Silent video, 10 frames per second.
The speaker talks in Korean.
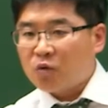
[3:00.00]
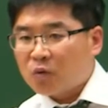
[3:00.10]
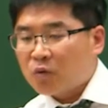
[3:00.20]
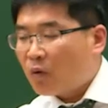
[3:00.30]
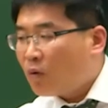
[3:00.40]
그
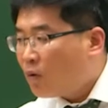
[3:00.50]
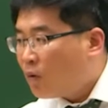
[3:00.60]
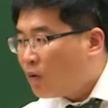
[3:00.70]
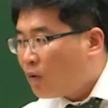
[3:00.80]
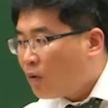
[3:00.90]
정도
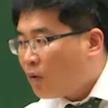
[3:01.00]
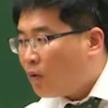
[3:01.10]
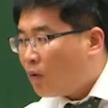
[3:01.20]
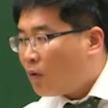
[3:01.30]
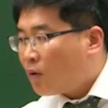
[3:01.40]

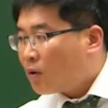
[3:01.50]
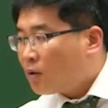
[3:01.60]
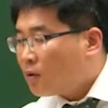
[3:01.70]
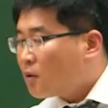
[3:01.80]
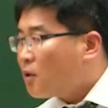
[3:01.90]
어,
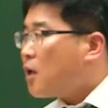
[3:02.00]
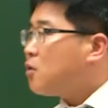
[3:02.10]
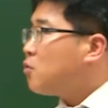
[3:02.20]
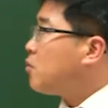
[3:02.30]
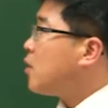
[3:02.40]

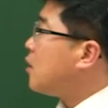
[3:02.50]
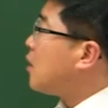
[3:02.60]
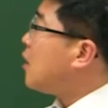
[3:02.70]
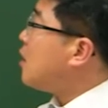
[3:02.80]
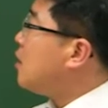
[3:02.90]
크기가 정도 되는
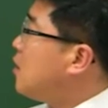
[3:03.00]
게